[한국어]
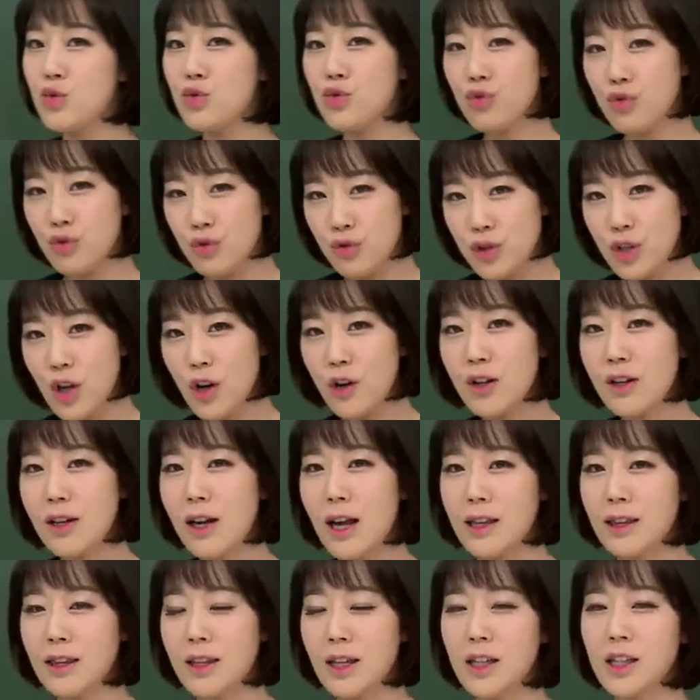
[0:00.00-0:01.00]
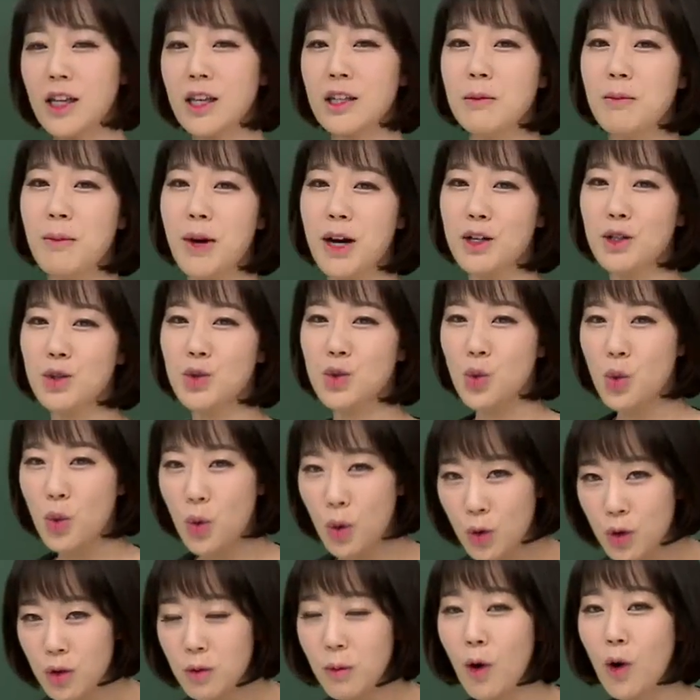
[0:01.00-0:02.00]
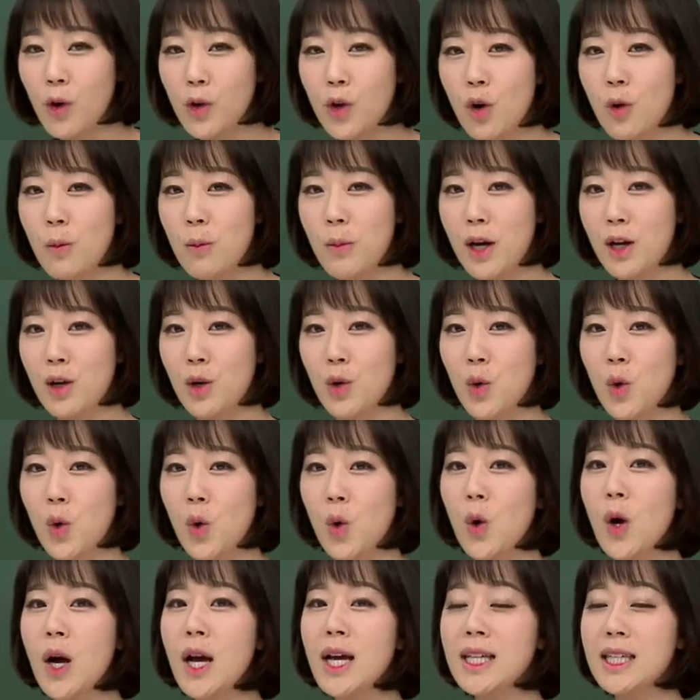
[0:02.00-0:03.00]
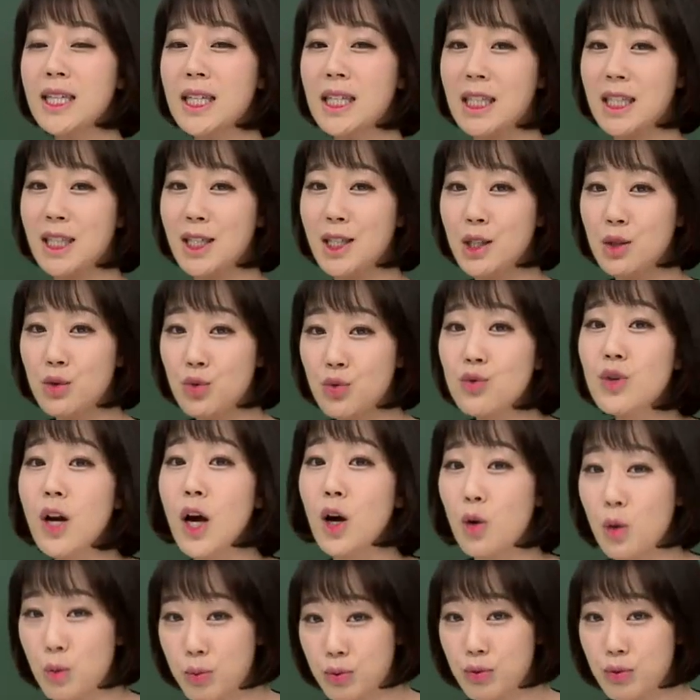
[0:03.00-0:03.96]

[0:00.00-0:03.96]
순서를 나타내는 말을 조금 어려운 말로 기수라고